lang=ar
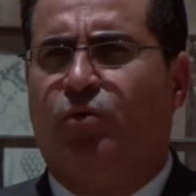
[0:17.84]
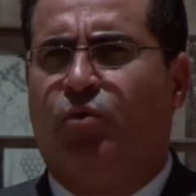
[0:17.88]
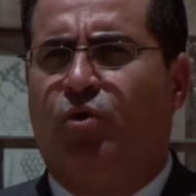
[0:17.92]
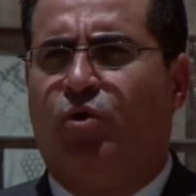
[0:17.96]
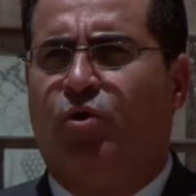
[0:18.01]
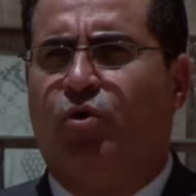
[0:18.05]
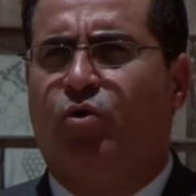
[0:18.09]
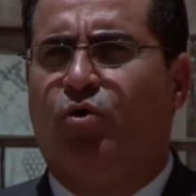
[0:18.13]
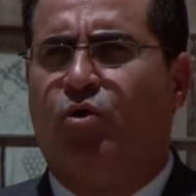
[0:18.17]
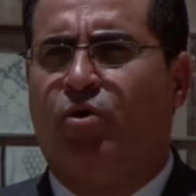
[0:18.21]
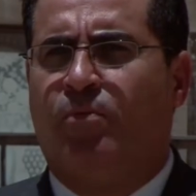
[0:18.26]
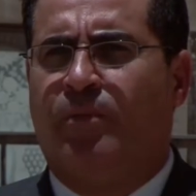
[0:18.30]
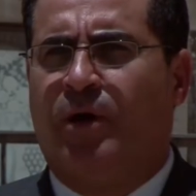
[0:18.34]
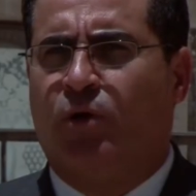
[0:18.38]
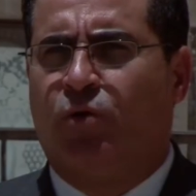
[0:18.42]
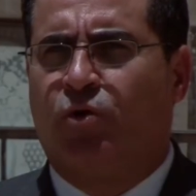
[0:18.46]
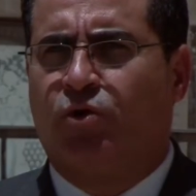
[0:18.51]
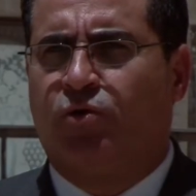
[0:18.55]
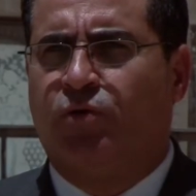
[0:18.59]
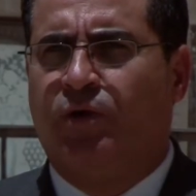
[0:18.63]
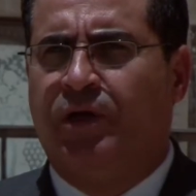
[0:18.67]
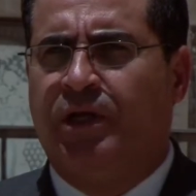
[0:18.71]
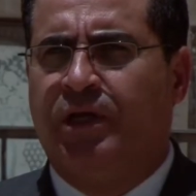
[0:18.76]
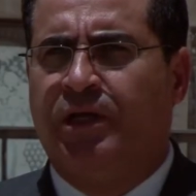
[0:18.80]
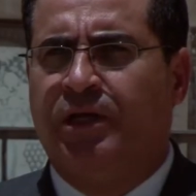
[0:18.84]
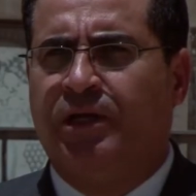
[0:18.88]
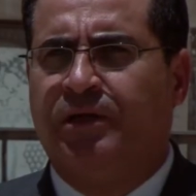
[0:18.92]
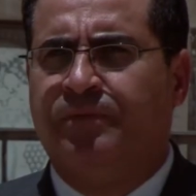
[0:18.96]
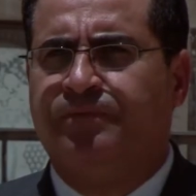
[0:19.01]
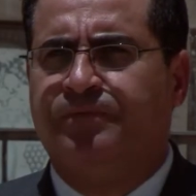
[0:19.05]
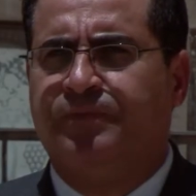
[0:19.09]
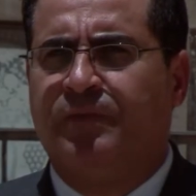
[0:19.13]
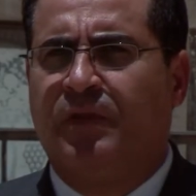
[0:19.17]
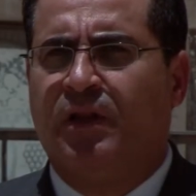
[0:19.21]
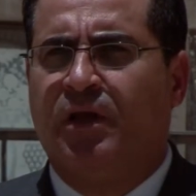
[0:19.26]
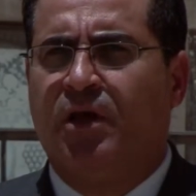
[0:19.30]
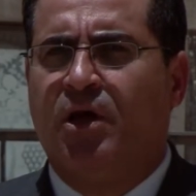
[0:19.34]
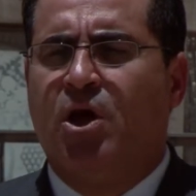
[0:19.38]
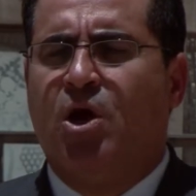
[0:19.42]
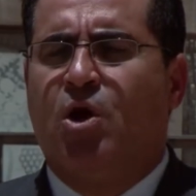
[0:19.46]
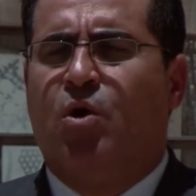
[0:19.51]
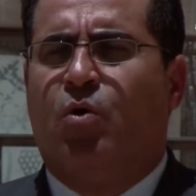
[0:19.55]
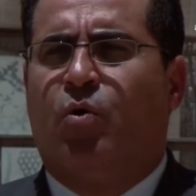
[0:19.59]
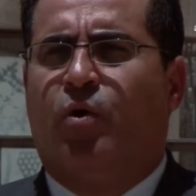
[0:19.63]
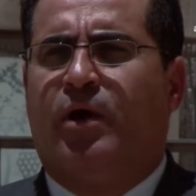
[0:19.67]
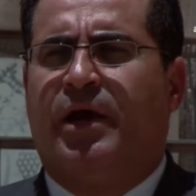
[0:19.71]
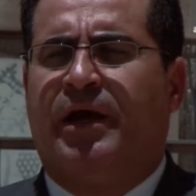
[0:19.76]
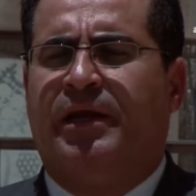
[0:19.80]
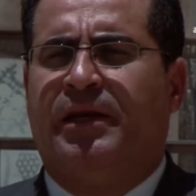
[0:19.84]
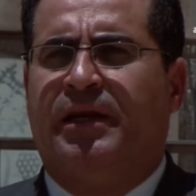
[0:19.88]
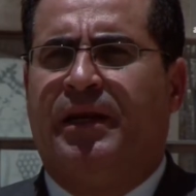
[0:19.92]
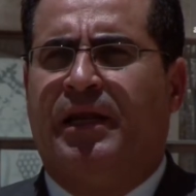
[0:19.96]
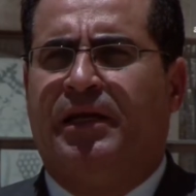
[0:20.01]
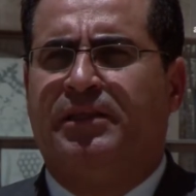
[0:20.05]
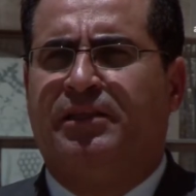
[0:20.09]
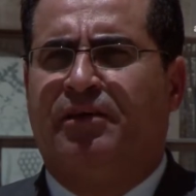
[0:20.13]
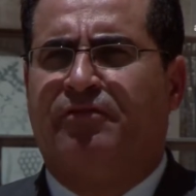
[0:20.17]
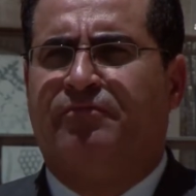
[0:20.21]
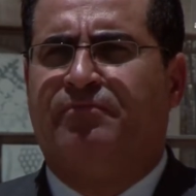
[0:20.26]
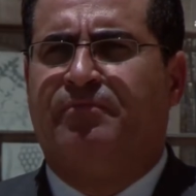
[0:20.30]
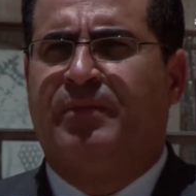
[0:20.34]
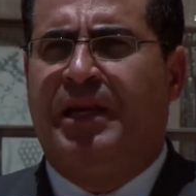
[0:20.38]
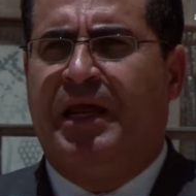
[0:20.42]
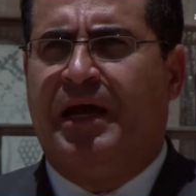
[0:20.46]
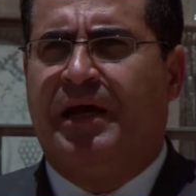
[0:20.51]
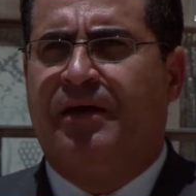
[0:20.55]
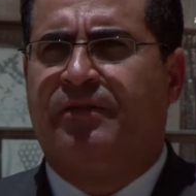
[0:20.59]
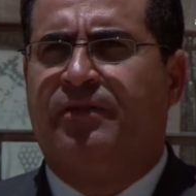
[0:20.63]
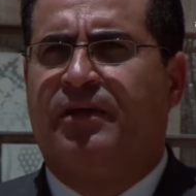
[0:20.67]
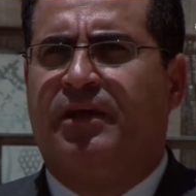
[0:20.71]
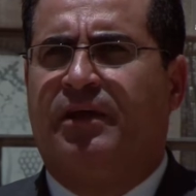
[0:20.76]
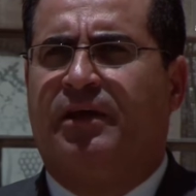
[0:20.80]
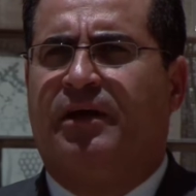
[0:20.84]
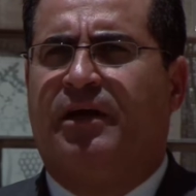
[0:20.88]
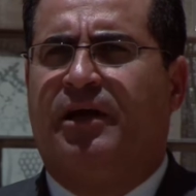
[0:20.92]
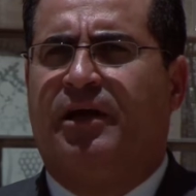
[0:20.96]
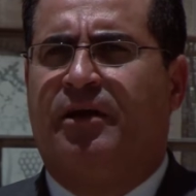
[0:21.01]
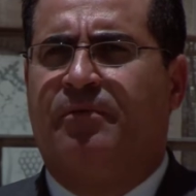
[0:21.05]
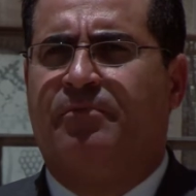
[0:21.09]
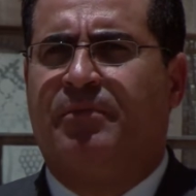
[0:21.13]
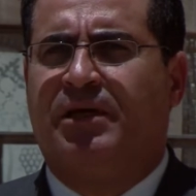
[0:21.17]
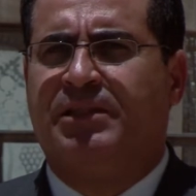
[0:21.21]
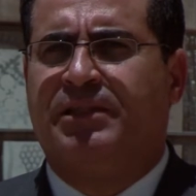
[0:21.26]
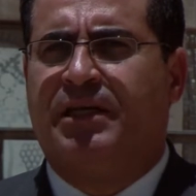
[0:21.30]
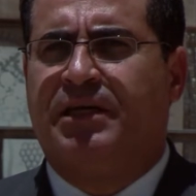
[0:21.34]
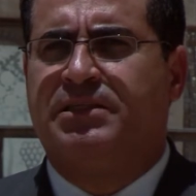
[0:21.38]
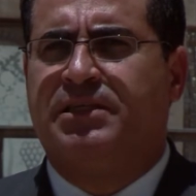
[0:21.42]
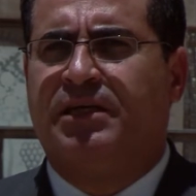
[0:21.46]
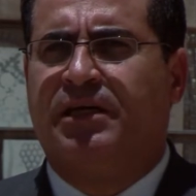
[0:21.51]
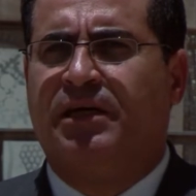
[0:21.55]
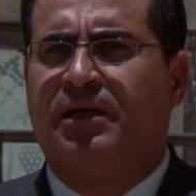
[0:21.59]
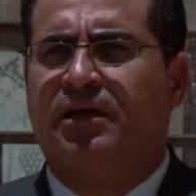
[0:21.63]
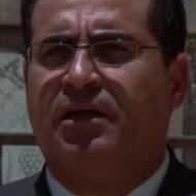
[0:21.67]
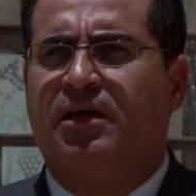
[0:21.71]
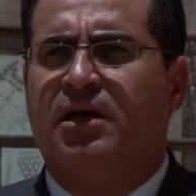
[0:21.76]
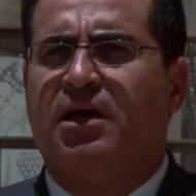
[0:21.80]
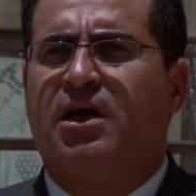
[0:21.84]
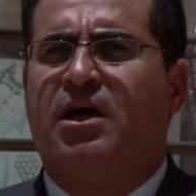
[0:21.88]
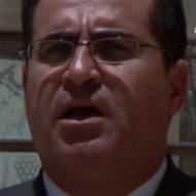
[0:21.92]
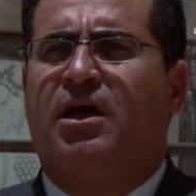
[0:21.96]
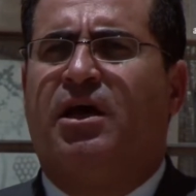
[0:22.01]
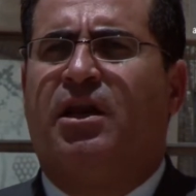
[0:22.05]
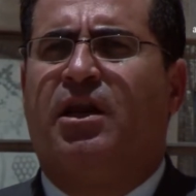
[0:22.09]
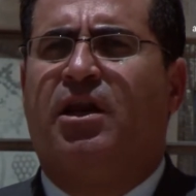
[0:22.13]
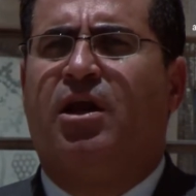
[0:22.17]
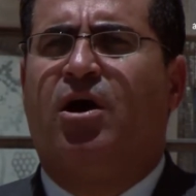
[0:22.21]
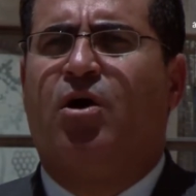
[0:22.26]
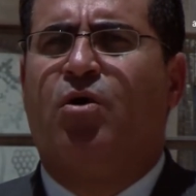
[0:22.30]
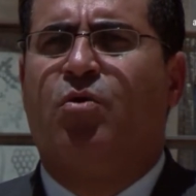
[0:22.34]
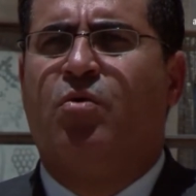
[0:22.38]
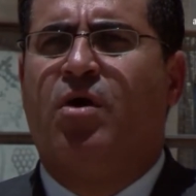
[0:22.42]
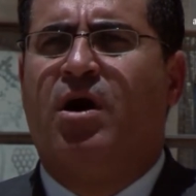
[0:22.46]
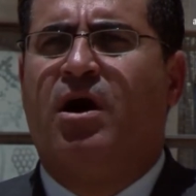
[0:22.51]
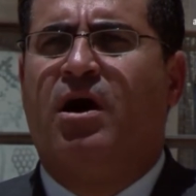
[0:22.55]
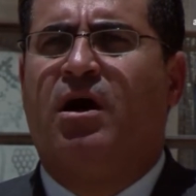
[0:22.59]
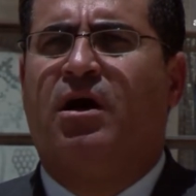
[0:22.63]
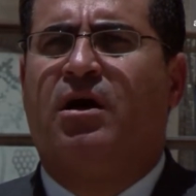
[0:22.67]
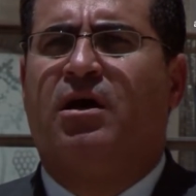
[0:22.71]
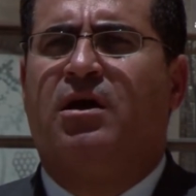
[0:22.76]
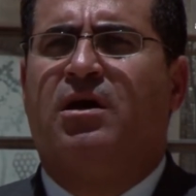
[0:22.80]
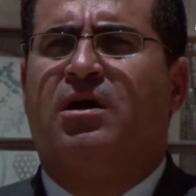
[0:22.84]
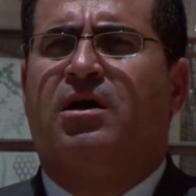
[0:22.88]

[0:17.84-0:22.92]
والحكومة الأردنية وكان الهدف من هذه المدرسة اللي هو